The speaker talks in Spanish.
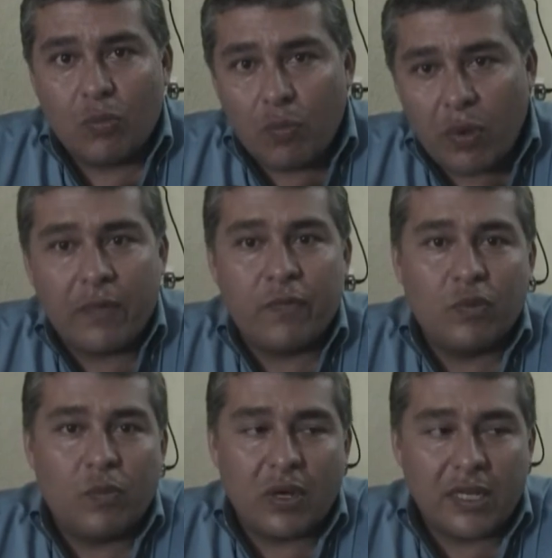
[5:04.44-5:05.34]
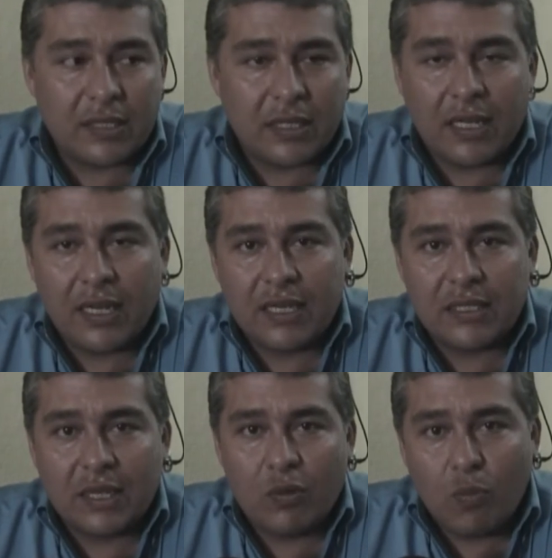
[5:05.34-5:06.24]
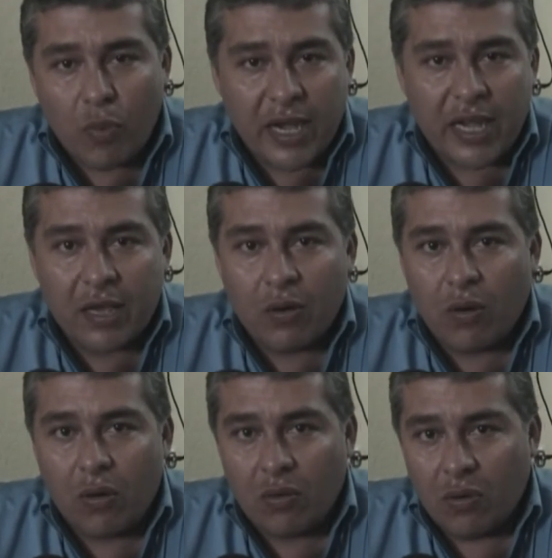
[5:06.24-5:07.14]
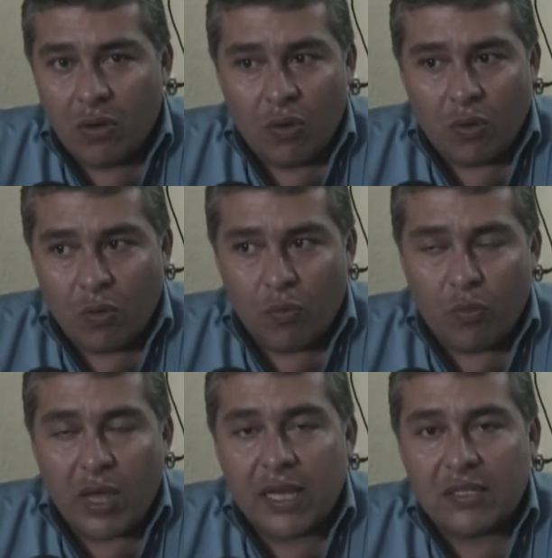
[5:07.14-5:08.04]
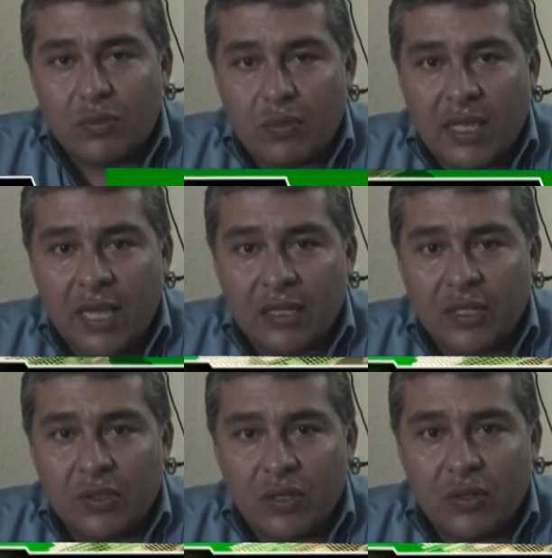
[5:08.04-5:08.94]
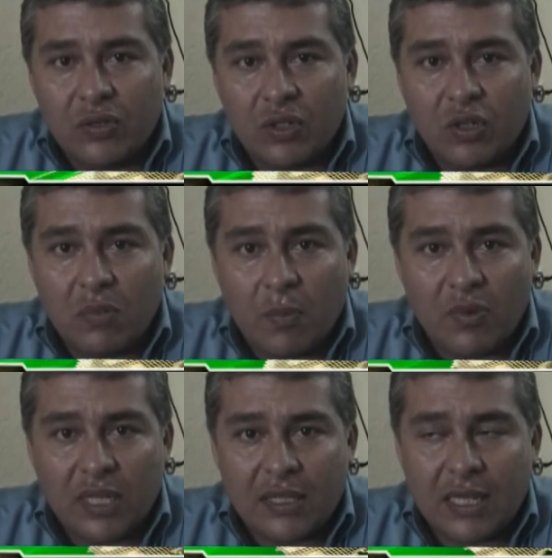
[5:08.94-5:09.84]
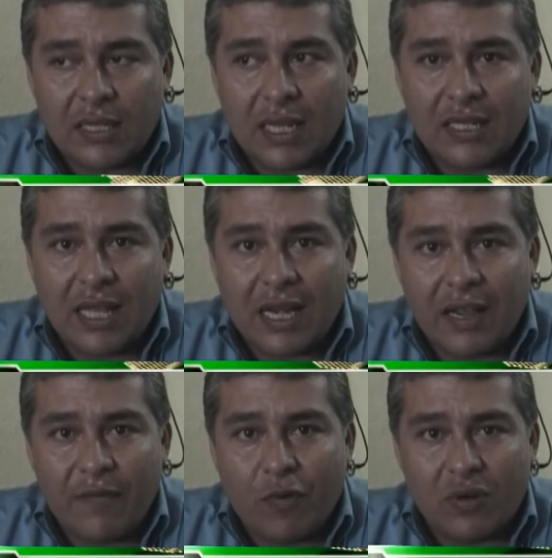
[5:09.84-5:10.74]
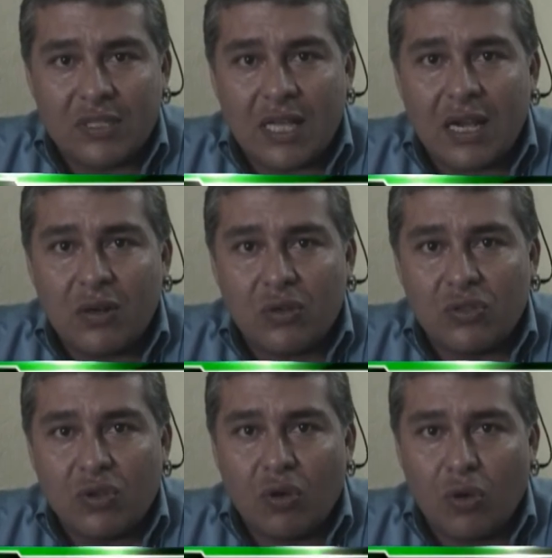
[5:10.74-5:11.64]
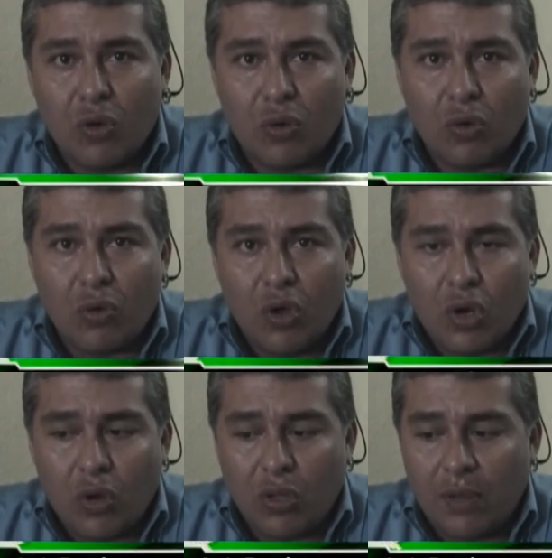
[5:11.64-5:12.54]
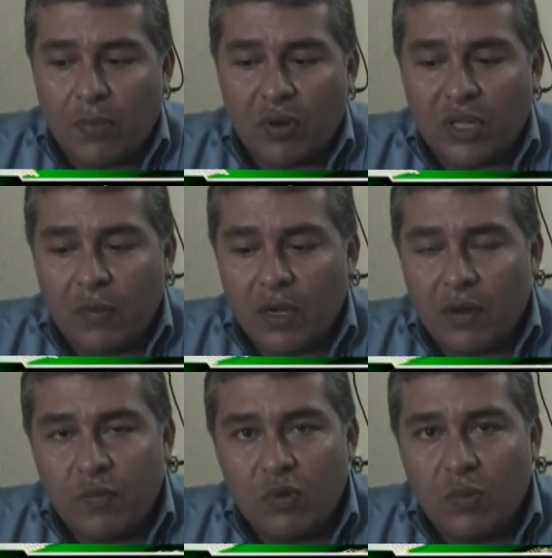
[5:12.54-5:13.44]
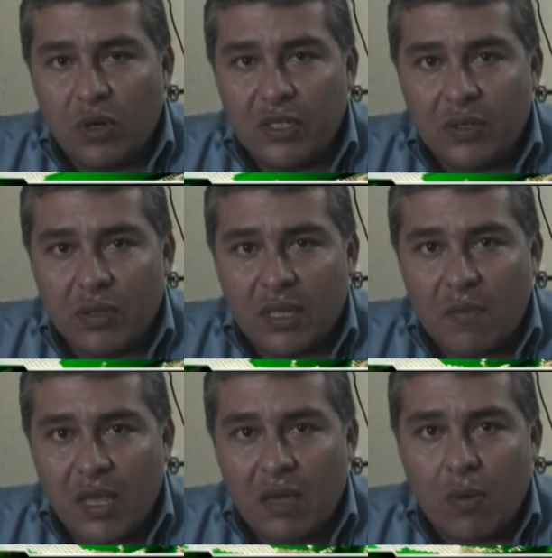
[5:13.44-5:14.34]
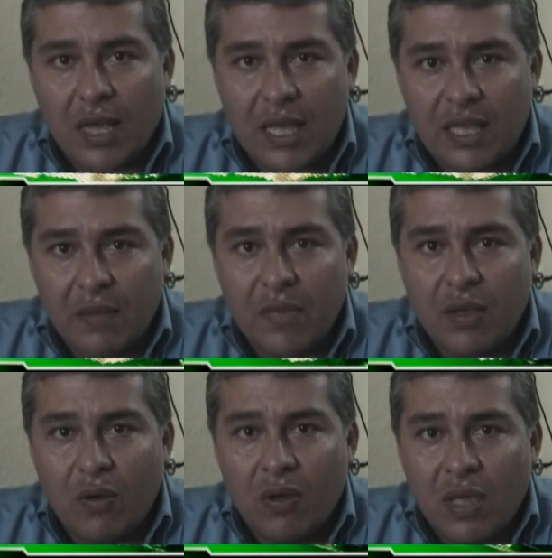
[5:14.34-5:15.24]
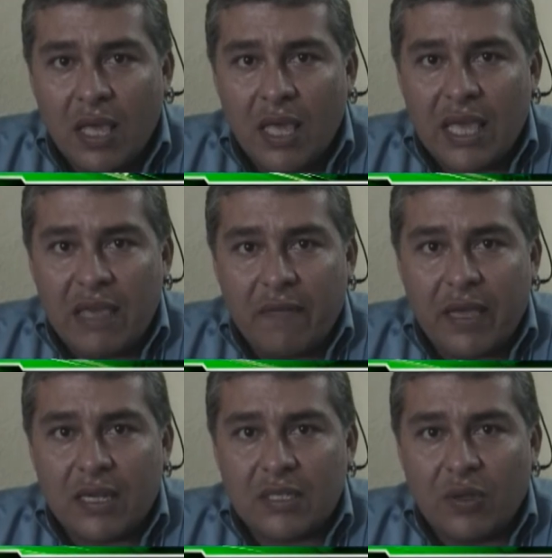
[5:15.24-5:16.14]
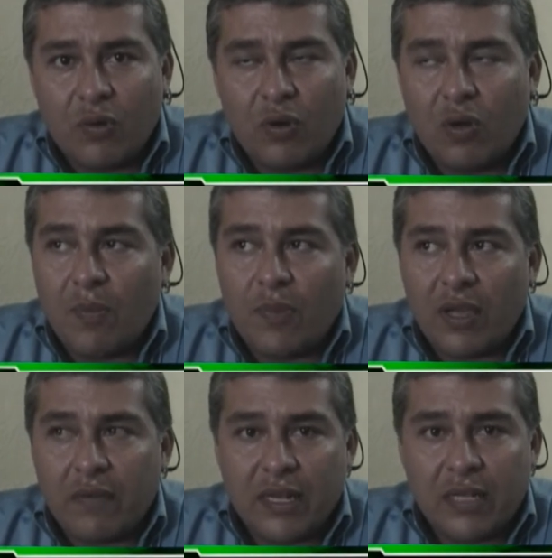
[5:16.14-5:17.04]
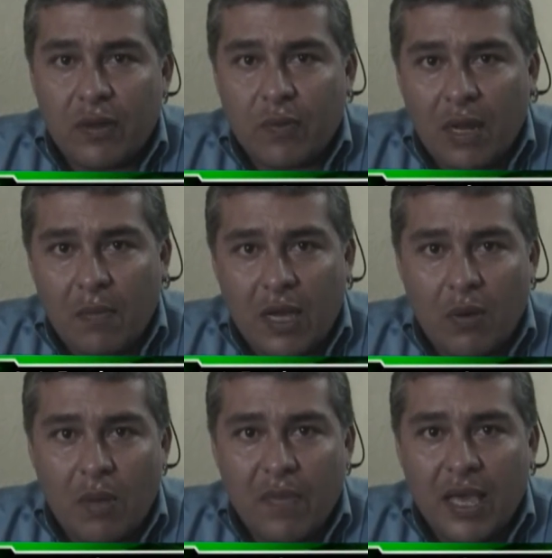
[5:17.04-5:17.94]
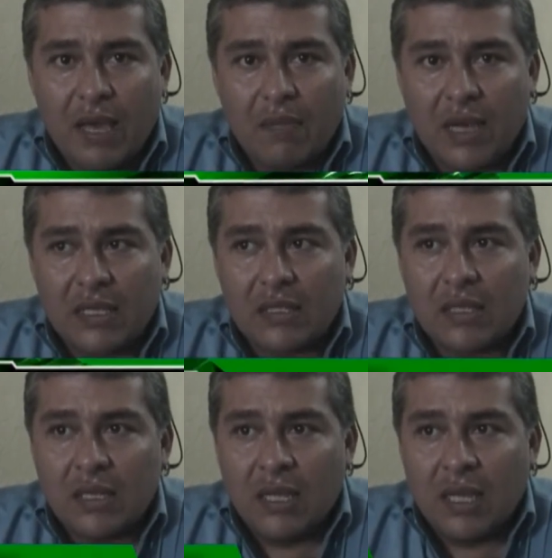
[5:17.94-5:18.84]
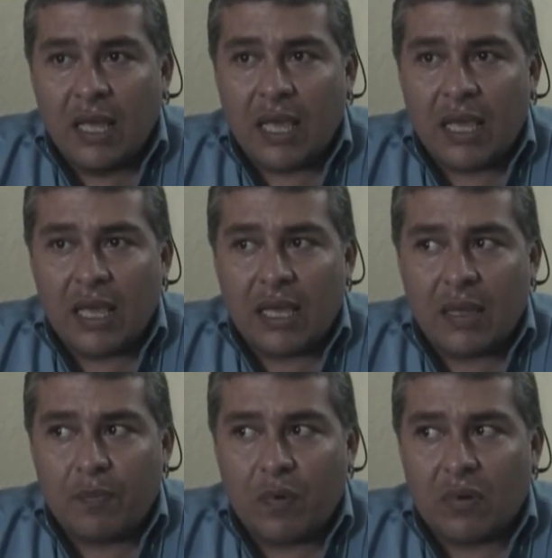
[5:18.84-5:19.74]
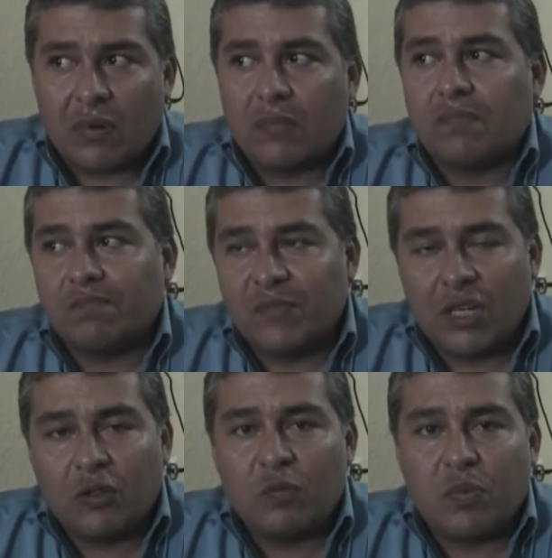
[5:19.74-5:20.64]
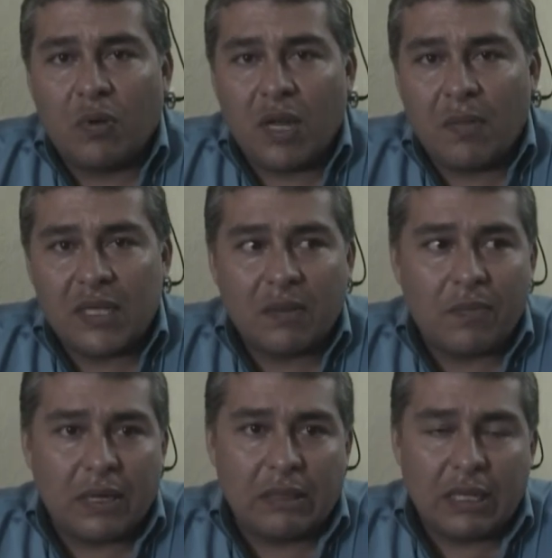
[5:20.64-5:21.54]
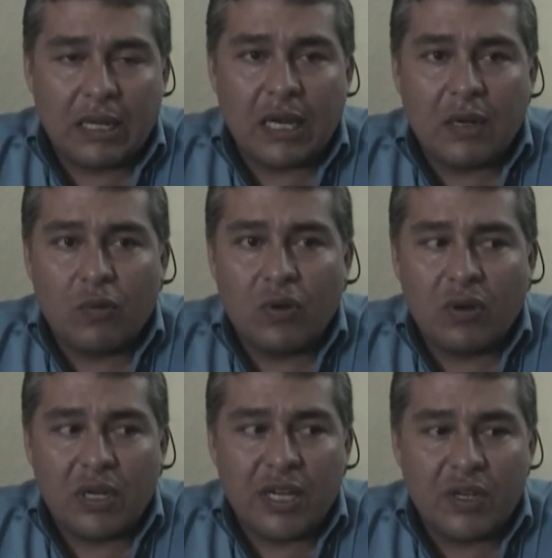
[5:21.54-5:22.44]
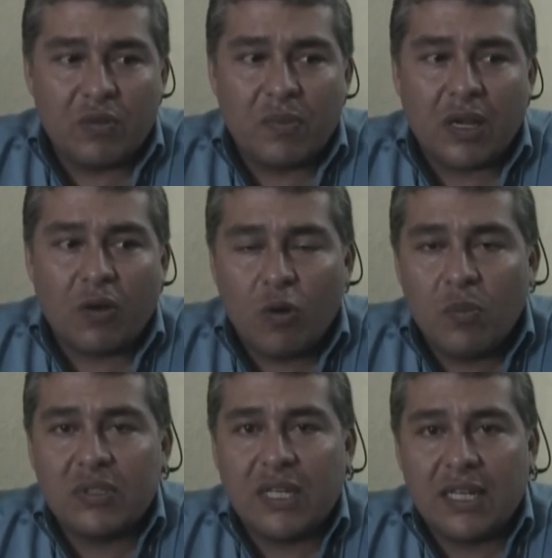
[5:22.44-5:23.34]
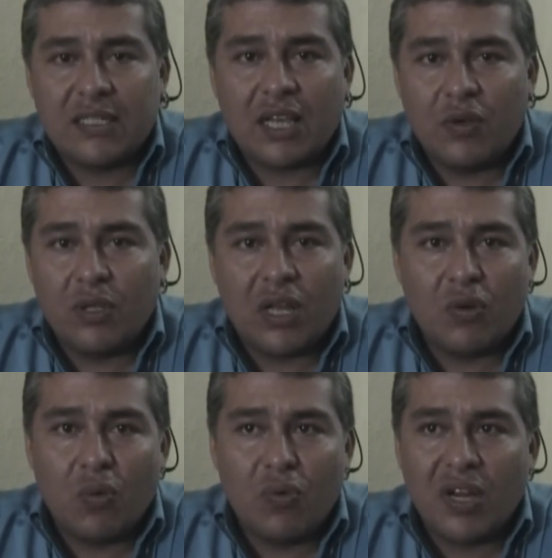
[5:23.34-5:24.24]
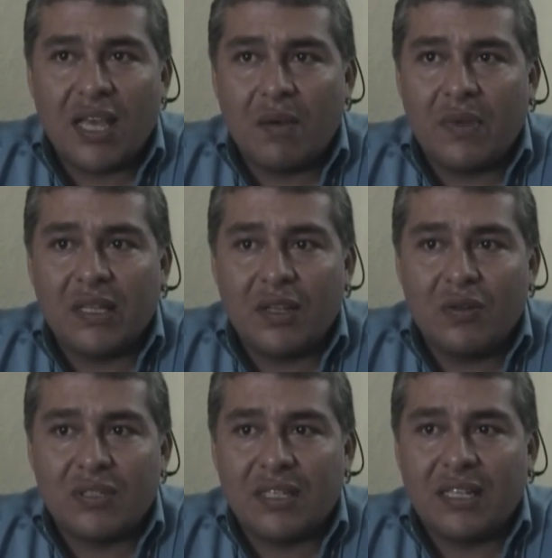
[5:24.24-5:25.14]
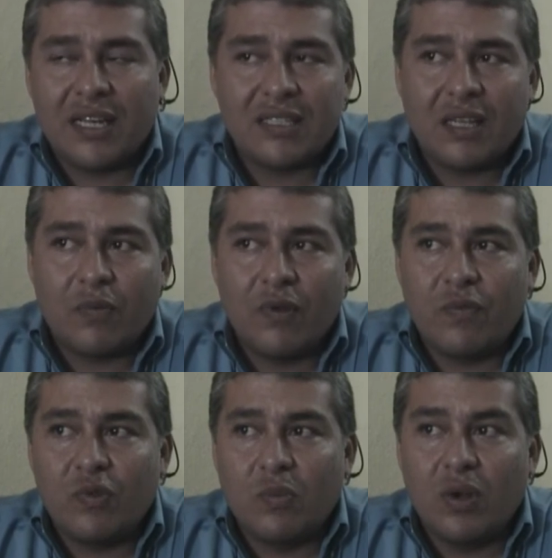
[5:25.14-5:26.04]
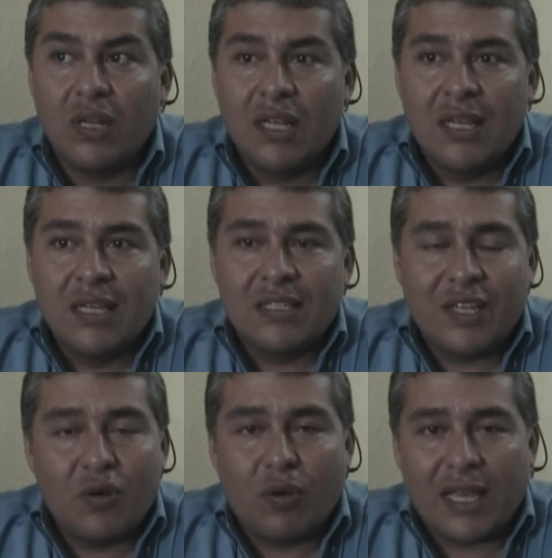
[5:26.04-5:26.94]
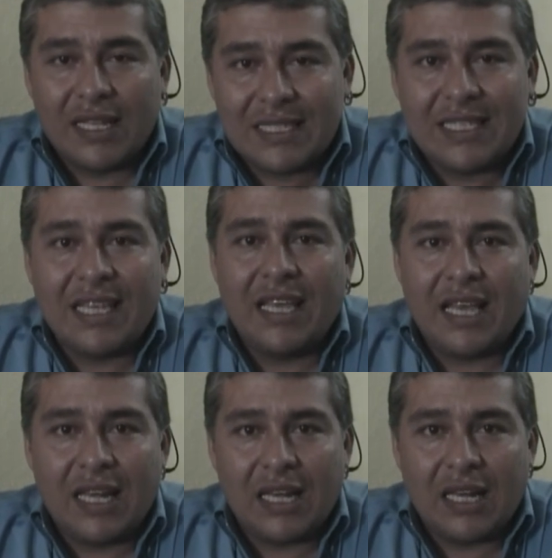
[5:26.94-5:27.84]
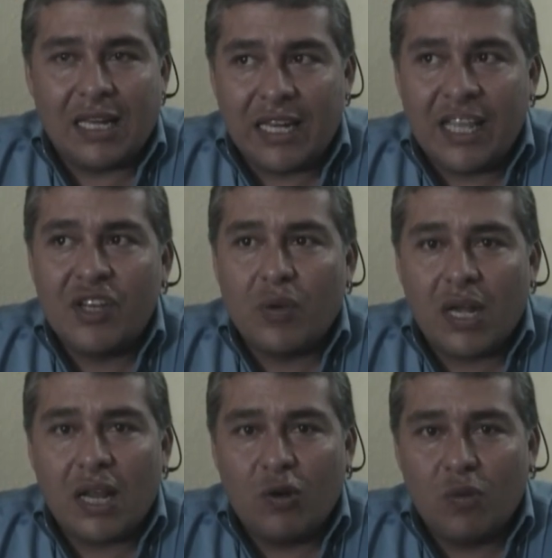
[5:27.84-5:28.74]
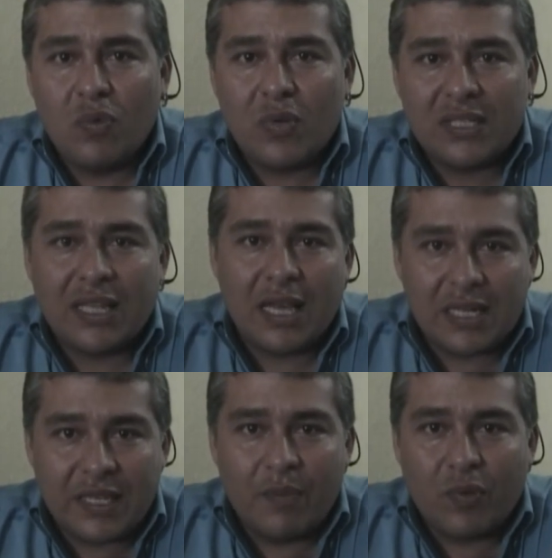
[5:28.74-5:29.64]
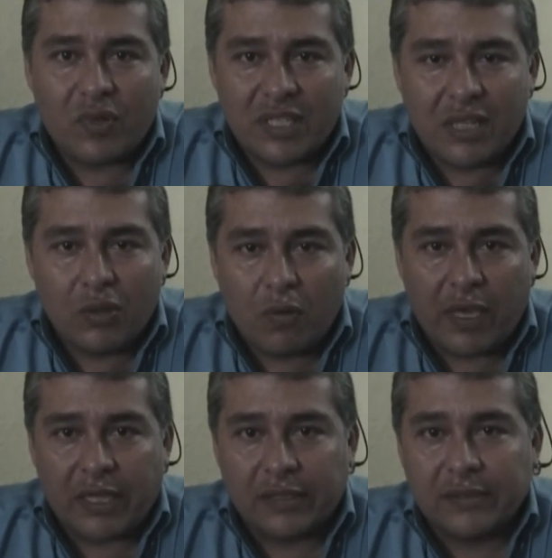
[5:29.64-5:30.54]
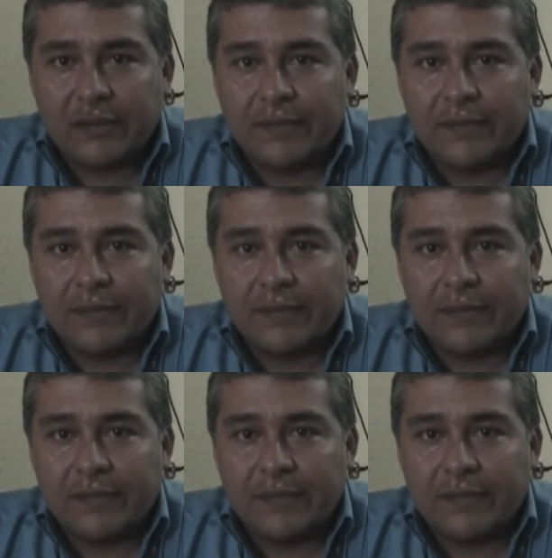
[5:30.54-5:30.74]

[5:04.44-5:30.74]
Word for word: un buen futbolista tiene que ser un buen hijo, un buen estudiante, entonces nosotros vamos a tratar de reforzar no solo lo deportivo en el fútbol, sino también lo académico y ver si uno le puede brindar una mano amiga más eh, por ciertos problemas que puedan tener algunos niños, ver cómo se les ayuda. No únicamente nos interesa el buen fútbol, sino que en sí el niño, el alumno esté al 100% bien.